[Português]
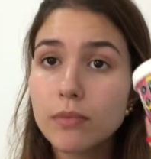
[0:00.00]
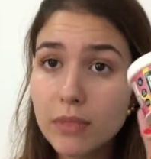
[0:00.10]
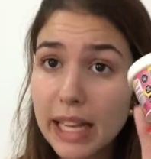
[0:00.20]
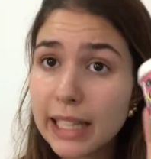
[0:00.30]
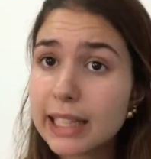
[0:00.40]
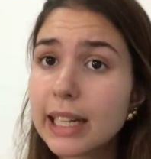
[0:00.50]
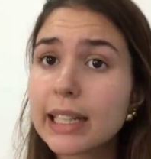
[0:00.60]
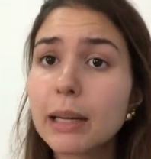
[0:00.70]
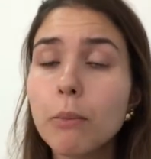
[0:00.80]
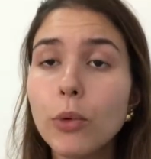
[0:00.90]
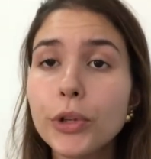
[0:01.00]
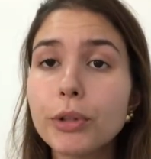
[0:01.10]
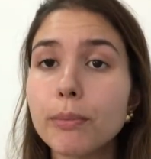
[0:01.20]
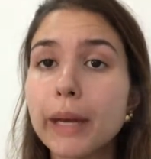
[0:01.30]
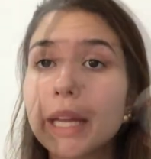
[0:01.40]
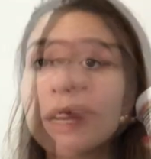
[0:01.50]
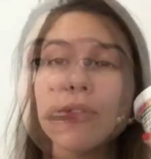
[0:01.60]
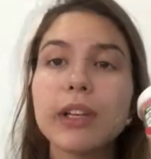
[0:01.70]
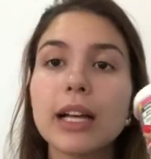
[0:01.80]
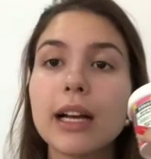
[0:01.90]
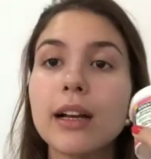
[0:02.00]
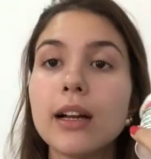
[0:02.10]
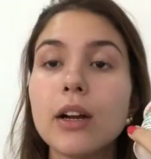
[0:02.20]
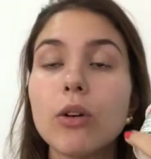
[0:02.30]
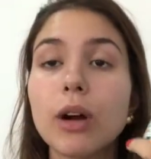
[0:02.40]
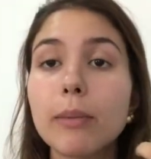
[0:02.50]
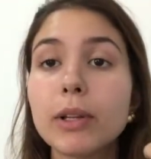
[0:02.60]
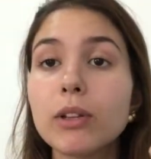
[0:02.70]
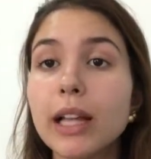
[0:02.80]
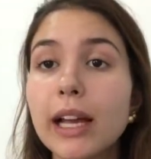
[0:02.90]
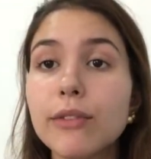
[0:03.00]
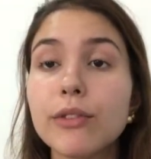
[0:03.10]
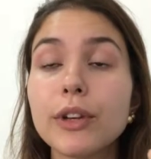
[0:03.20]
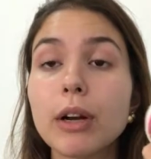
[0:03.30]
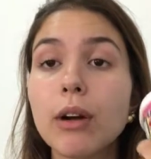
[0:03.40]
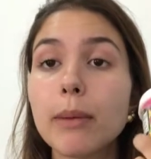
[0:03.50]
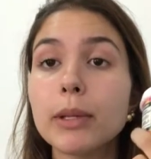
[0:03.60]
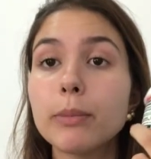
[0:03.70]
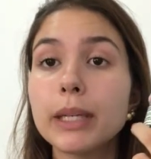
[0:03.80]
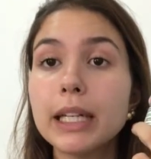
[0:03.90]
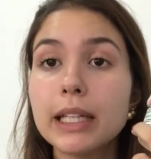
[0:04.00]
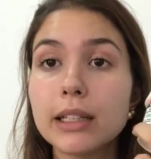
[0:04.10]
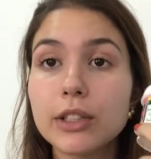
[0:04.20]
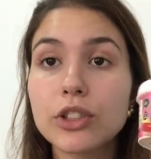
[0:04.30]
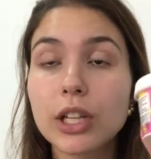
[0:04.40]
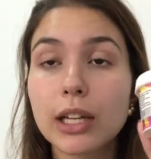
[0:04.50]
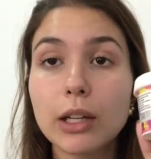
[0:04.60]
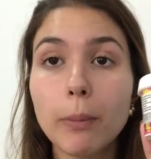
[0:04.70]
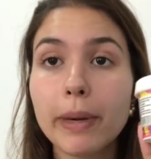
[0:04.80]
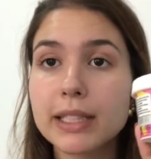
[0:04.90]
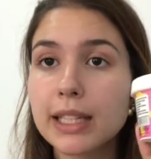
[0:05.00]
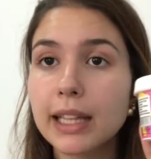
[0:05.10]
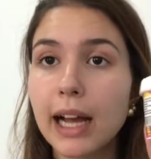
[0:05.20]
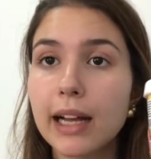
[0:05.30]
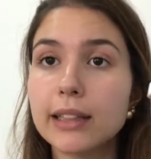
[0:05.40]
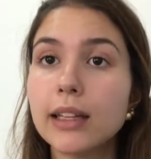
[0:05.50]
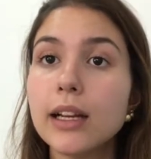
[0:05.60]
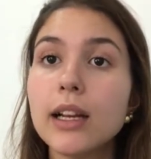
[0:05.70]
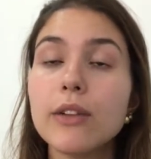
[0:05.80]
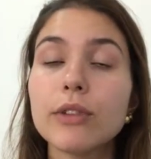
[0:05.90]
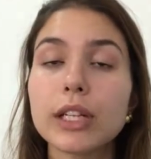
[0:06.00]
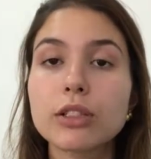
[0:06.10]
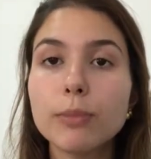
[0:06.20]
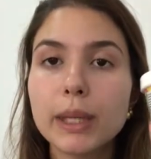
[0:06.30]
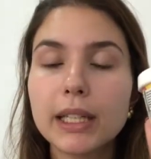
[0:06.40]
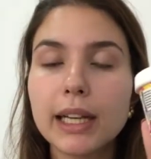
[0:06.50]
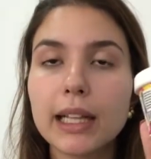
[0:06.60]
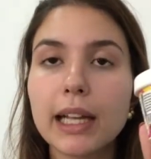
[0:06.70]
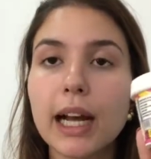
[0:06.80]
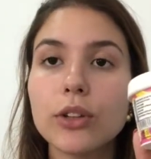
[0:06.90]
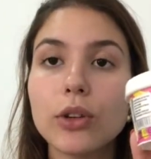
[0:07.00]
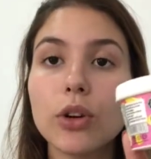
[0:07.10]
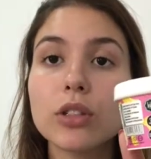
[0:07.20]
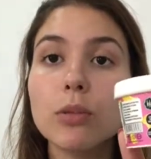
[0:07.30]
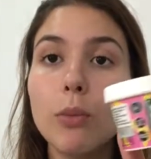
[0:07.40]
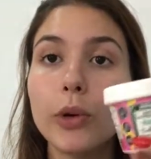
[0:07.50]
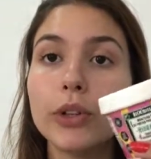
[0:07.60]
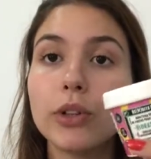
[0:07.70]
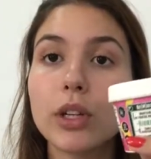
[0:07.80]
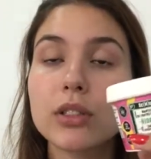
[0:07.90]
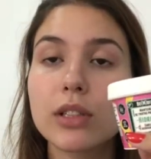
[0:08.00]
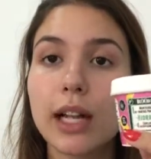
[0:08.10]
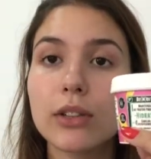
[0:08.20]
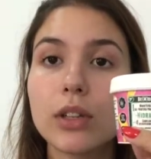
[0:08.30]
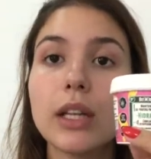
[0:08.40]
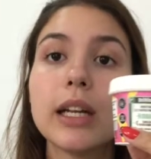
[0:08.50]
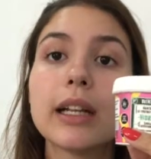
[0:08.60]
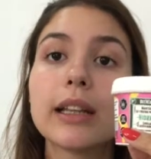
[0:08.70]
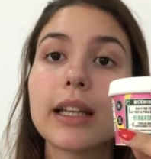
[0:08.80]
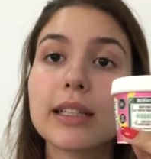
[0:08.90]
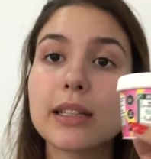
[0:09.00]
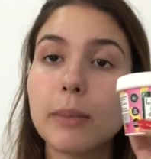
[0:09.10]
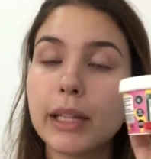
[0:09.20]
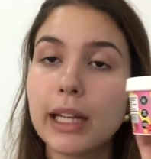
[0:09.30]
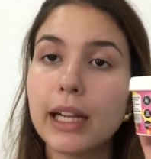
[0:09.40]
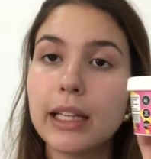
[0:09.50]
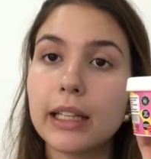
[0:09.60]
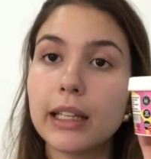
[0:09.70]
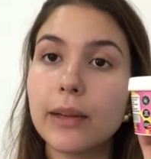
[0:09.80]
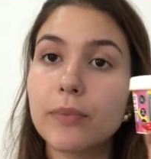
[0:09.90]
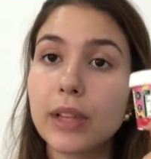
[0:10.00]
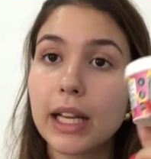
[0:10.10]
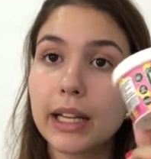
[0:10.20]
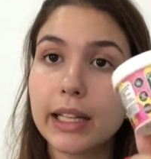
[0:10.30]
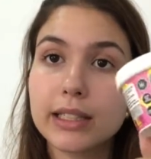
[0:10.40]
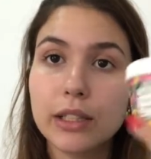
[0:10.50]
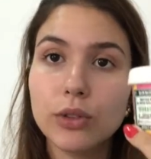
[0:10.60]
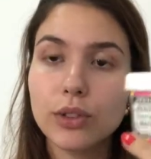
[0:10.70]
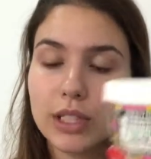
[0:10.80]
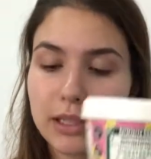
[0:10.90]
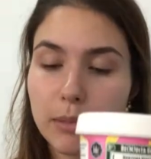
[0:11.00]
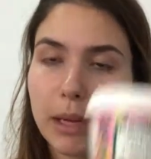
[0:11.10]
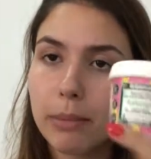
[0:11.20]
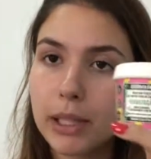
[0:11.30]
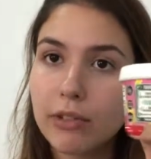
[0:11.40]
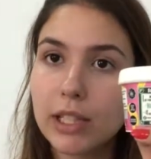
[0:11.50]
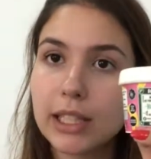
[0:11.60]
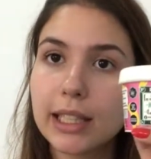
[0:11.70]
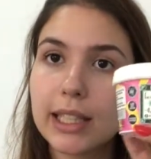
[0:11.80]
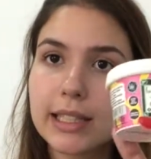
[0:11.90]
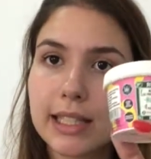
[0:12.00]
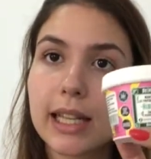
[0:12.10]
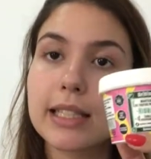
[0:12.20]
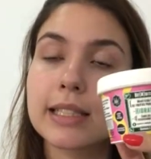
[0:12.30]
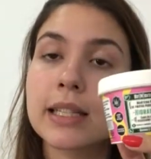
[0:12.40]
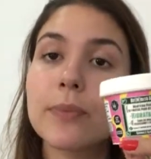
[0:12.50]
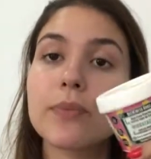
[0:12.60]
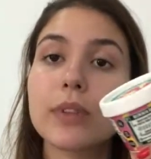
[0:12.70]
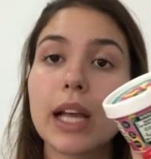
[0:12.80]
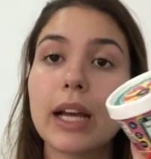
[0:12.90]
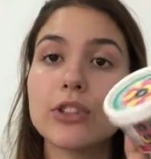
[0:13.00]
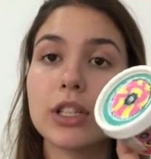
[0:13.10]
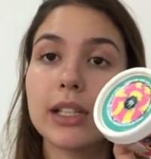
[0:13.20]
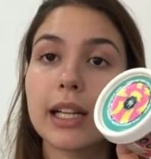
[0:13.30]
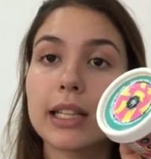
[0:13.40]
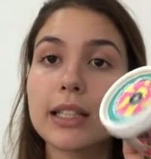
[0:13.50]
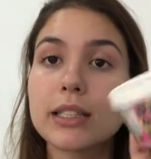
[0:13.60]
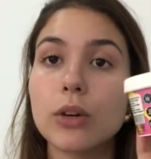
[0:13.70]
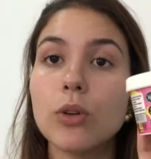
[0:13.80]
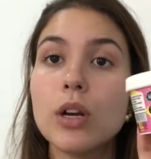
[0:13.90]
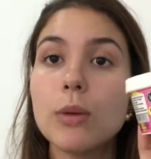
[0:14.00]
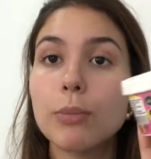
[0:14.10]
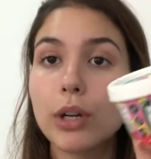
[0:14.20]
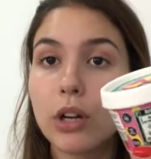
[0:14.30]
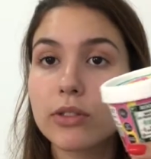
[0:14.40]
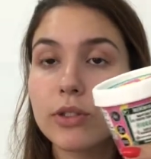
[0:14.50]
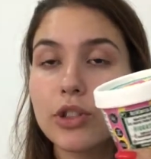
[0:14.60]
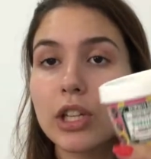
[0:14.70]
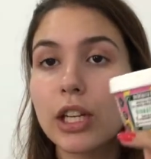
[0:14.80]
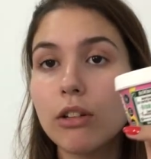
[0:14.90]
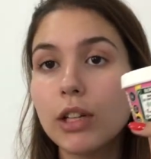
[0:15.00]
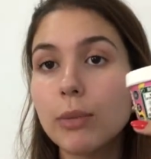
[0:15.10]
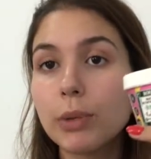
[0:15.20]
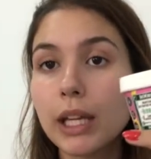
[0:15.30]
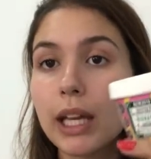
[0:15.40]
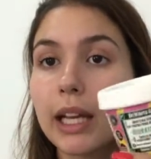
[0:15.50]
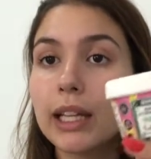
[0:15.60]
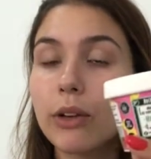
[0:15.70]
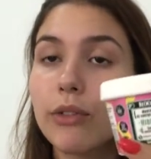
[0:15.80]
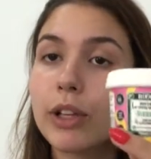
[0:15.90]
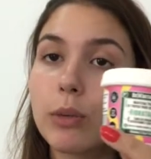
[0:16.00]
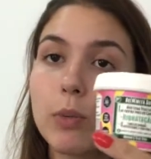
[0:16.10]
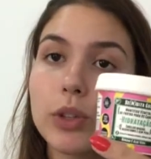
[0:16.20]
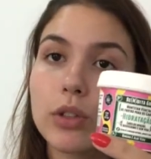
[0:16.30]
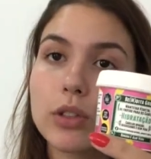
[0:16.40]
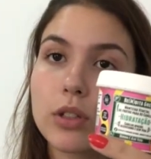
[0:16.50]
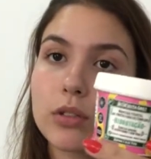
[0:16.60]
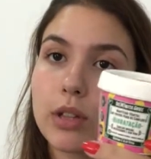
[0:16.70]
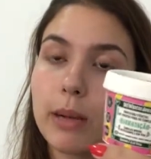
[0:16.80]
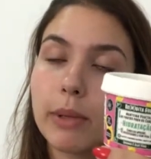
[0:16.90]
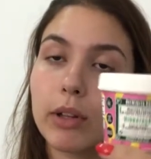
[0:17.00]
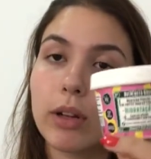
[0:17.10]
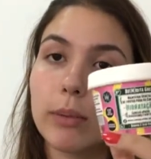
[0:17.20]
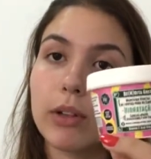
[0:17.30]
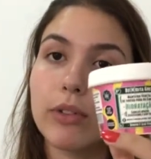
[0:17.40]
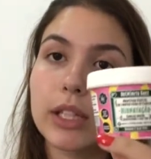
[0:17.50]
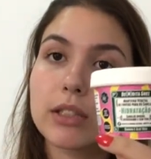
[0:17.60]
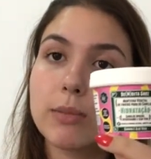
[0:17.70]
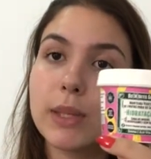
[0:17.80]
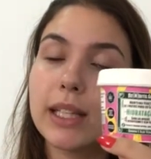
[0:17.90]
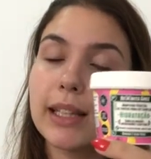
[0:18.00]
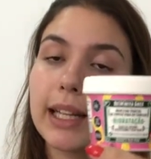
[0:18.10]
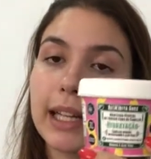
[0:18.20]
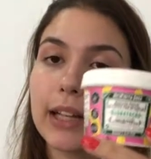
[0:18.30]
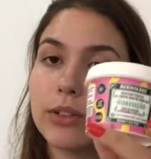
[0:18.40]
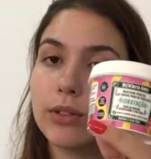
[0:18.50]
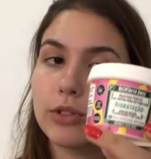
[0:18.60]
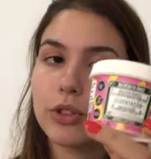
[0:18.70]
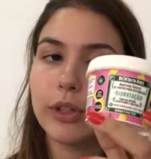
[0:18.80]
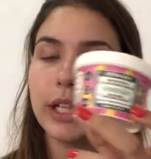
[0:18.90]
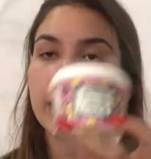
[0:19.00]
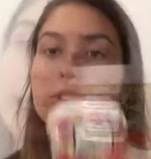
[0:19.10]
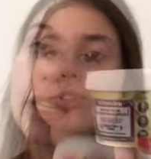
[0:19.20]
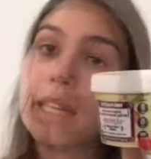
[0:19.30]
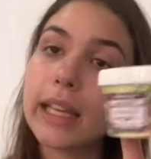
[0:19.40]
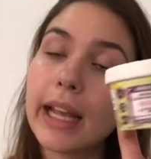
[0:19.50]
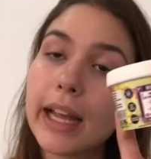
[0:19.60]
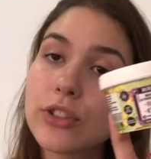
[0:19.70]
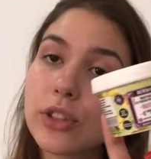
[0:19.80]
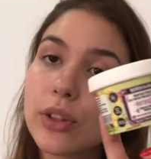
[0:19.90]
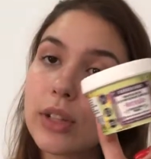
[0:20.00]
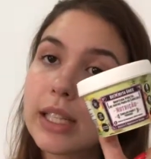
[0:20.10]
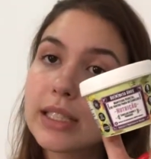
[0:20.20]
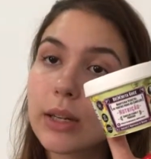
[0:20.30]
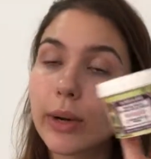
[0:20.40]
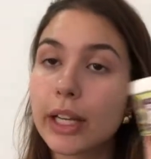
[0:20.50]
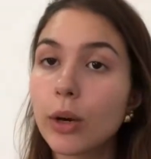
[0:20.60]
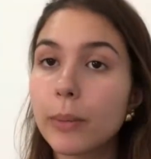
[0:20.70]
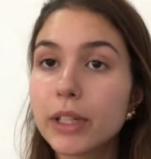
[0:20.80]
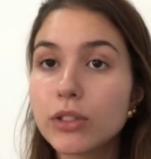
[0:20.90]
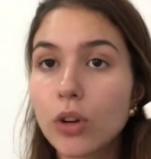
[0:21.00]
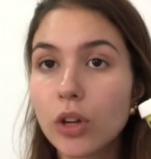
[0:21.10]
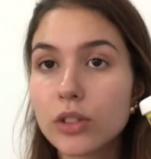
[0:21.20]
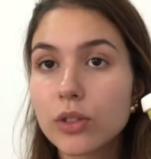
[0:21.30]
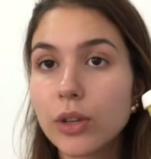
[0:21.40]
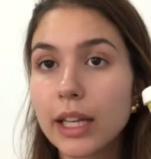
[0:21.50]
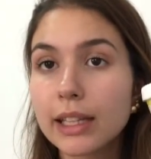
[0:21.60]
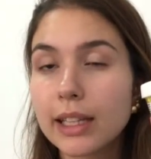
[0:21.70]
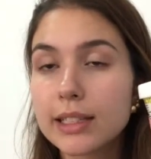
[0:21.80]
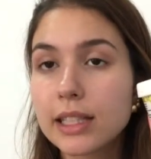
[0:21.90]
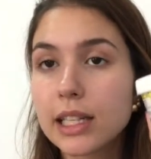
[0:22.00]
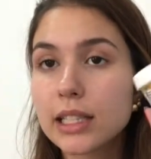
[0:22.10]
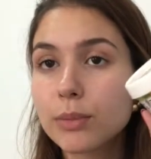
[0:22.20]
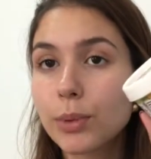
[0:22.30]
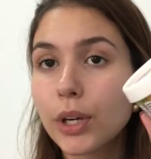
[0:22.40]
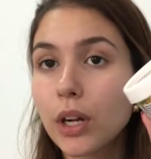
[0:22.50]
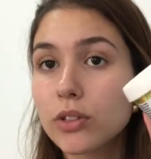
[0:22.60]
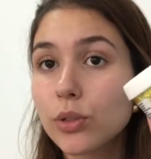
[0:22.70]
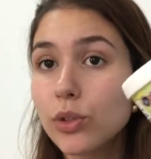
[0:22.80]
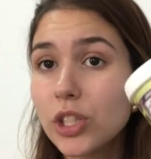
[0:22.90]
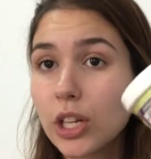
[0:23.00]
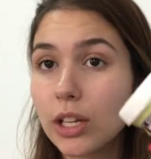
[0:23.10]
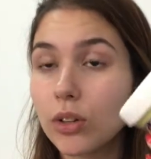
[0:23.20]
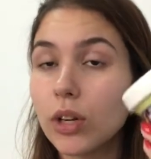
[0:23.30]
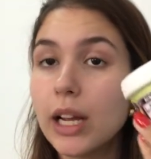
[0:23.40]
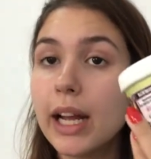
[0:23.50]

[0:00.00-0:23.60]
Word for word: Ela hidrata muito bem, o cabelo fica um cabelo leve, fica um cabelo brilhante, ele não pesa nada, fica super hidratado. Eu gosto muito do resultado dessa manteiga aqui. Ela é, sem dúvidas, a minha preferida das três, a de hidratação por causa do cheiro e porque ela dá um efeito muito gostoso no cabelo. O cabelo fica super hidratado de verdade. Aqui é a de nutrição, é que eu menos gosto entre as três por causa do cheiro.